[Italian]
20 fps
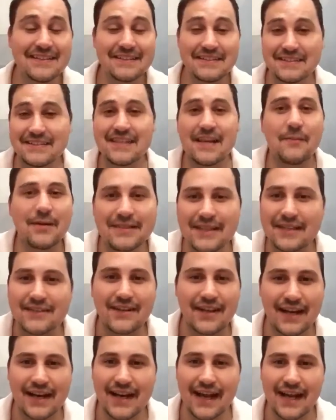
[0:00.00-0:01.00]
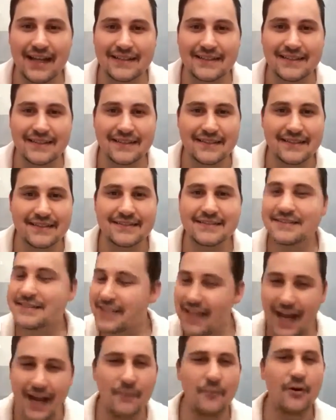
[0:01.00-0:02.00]
Stiamo andando alla grande,
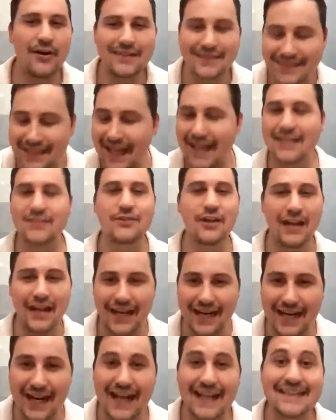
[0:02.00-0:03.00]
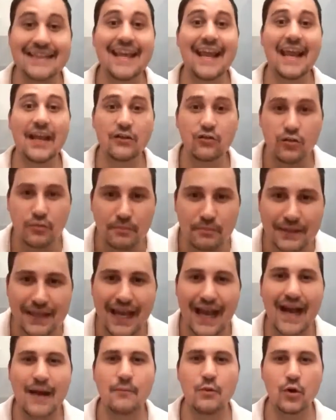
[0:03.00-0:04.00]
stiamo andando alla grande e
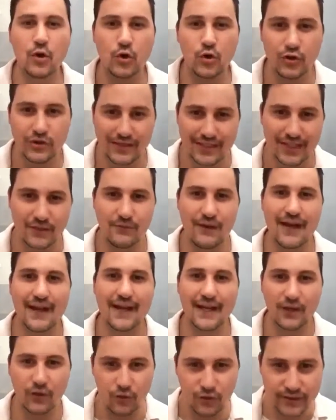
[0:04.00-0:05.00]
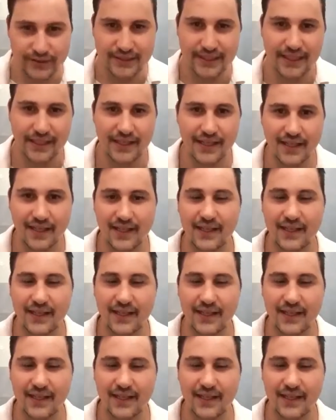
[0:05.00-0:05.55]
dobbiamo continuare così.